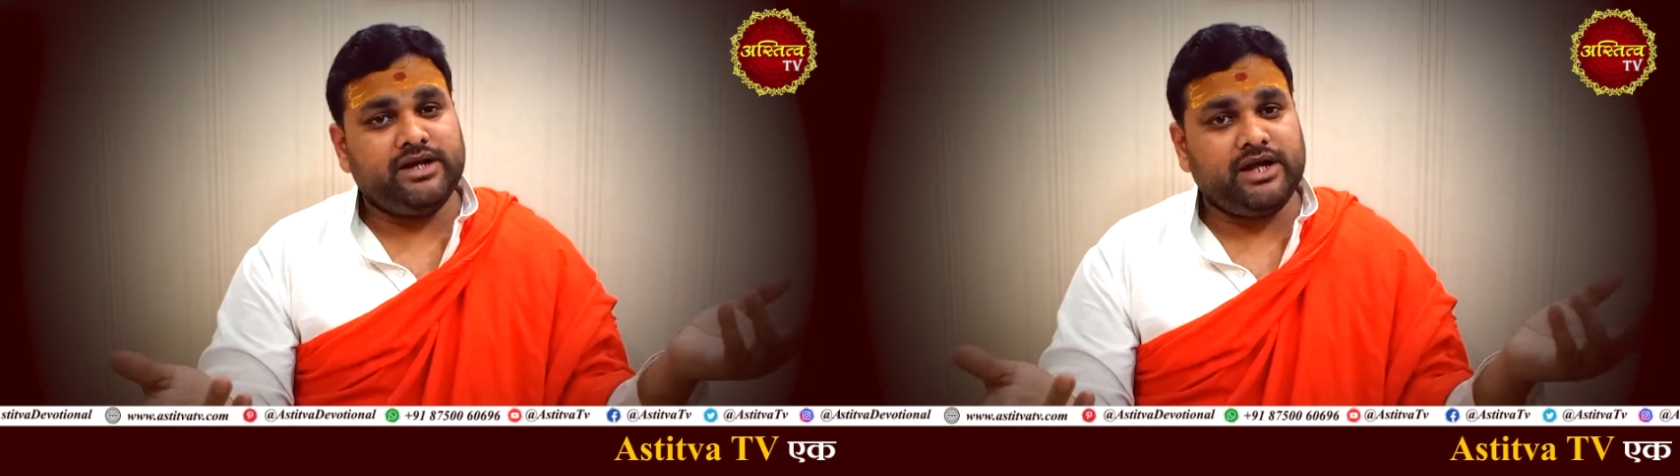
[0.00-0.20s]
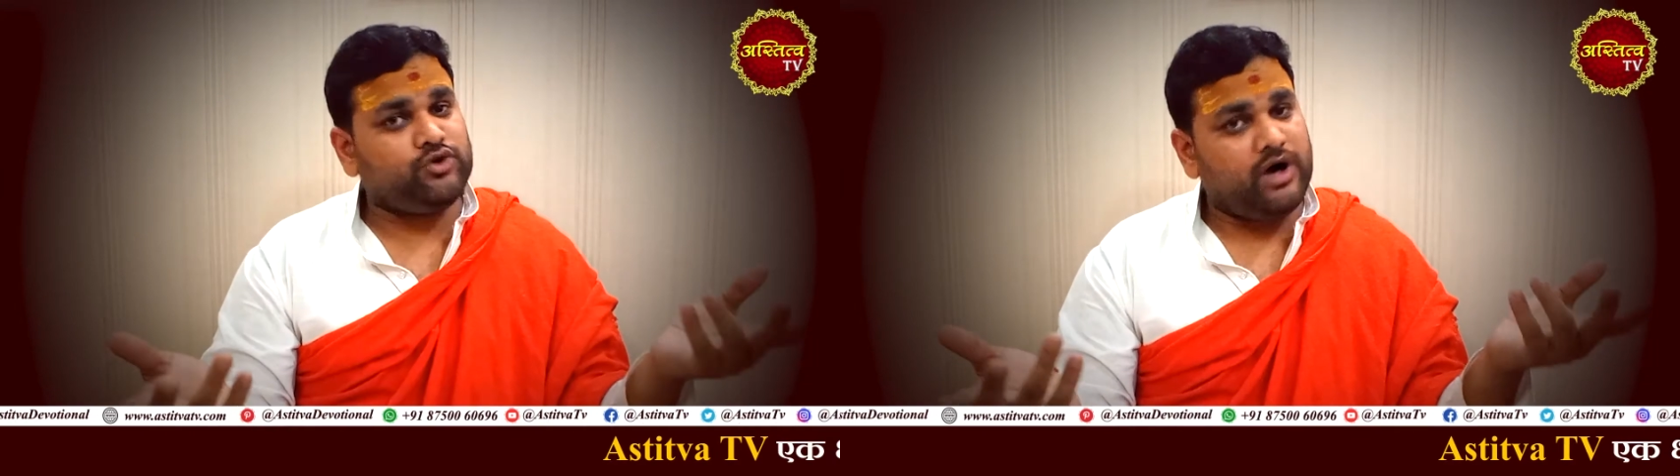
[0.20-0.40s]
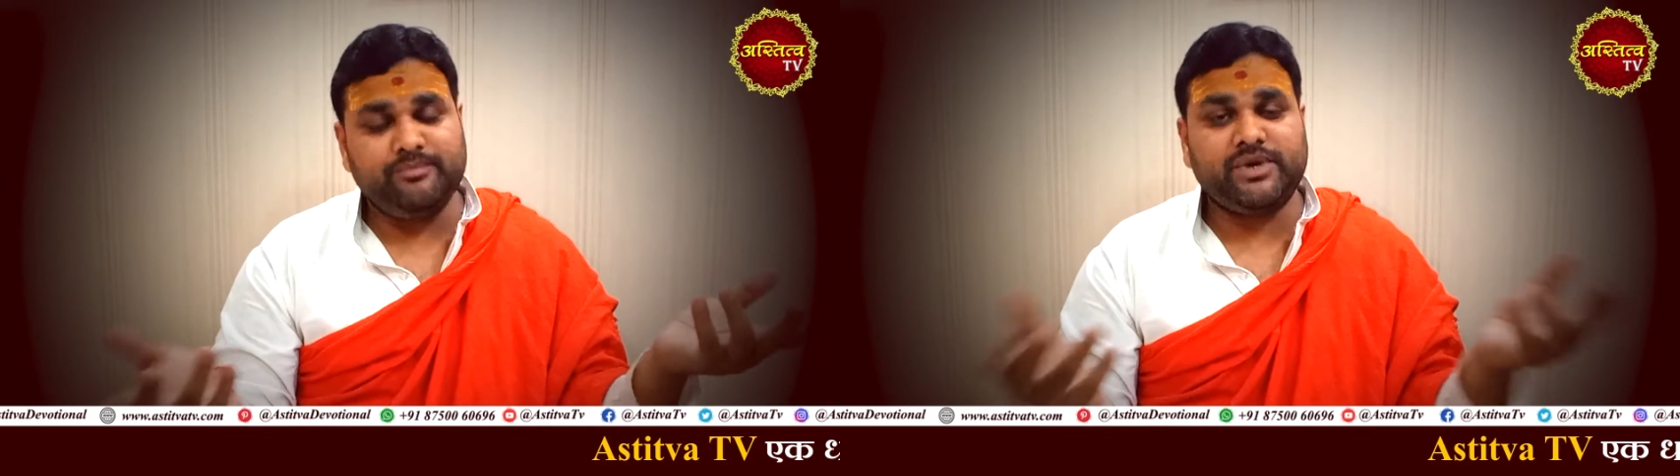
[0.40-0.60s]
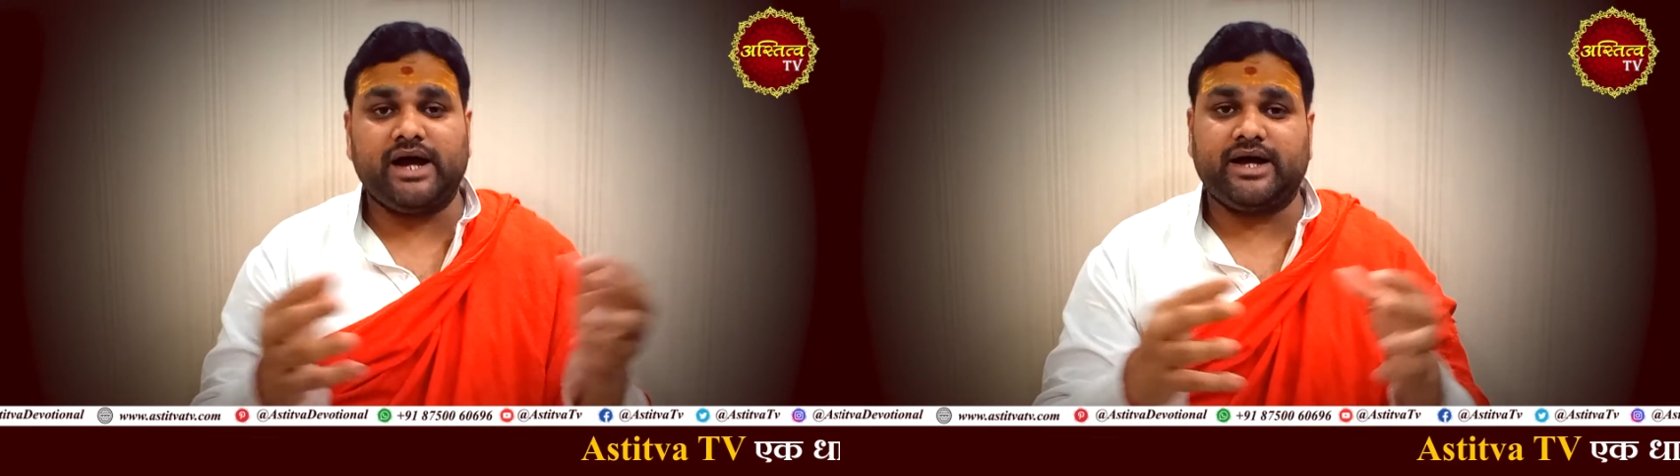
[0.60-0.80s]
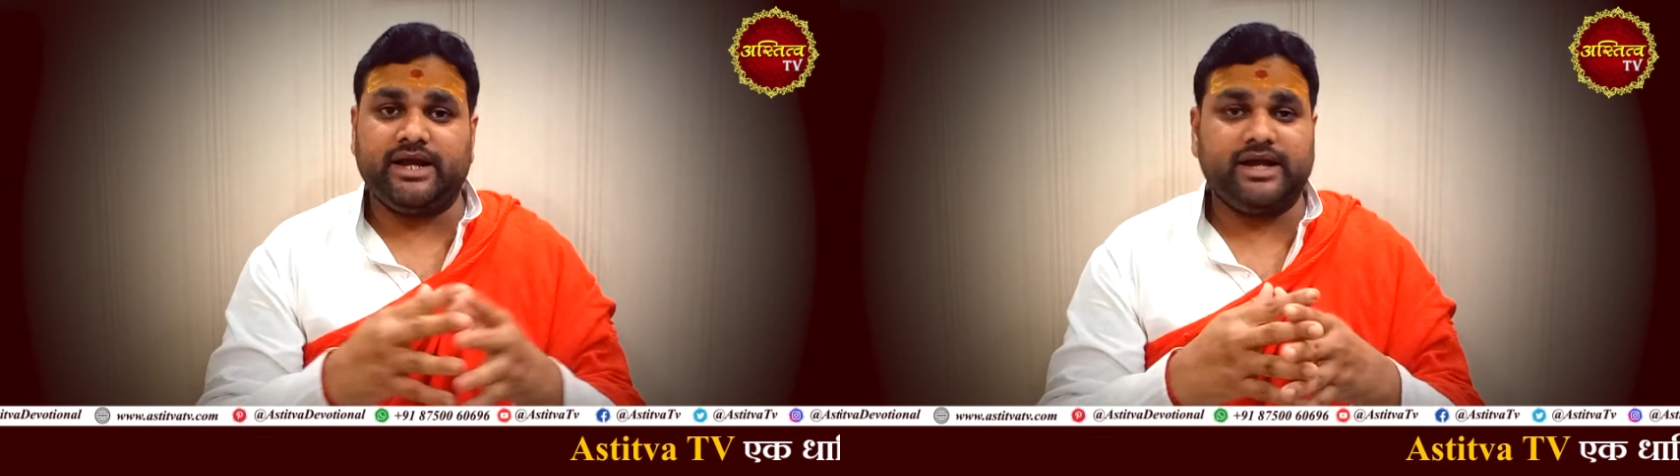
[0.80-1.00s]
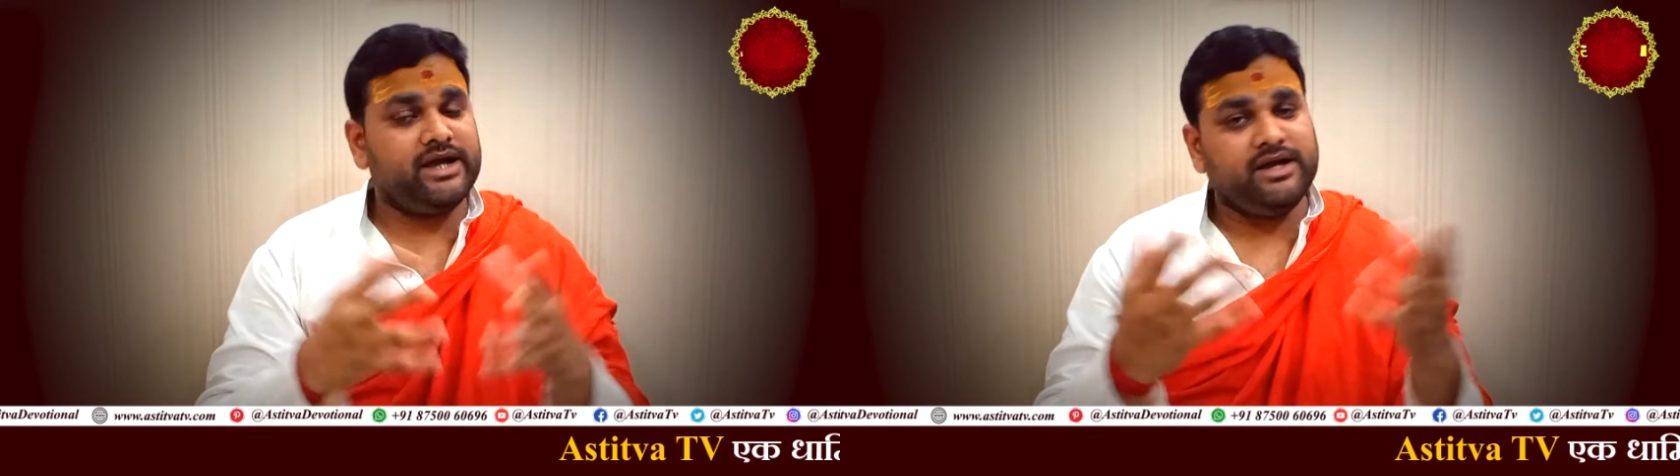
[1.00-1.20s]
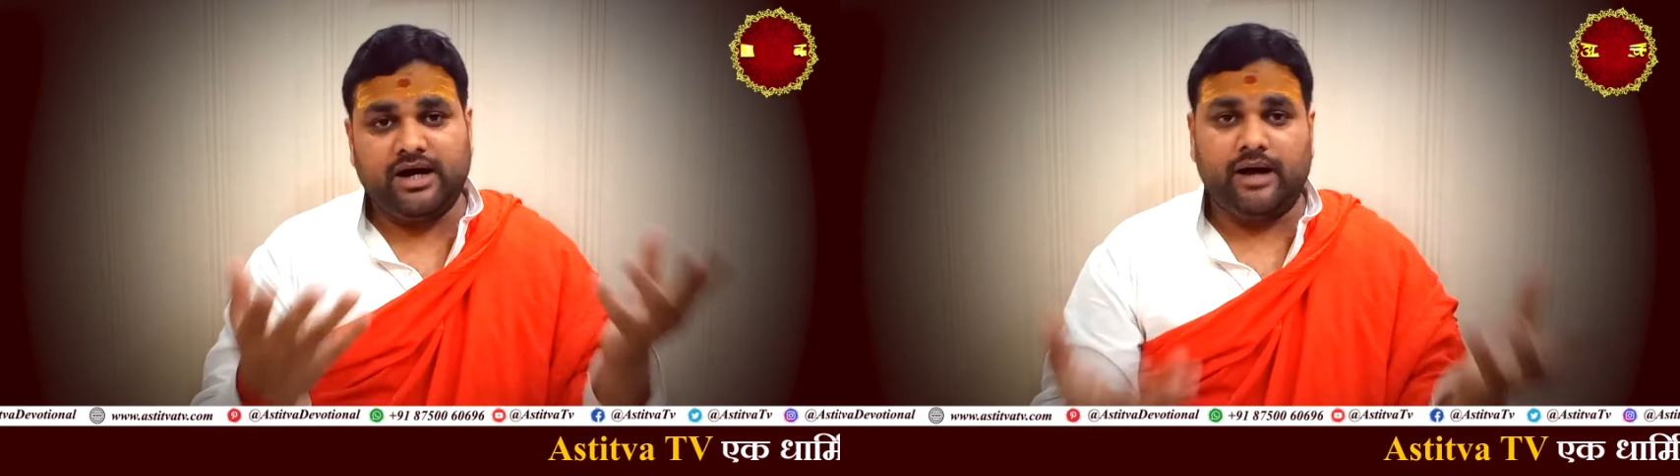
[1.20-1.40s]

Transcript: नहीं तो हम क्या करेंगे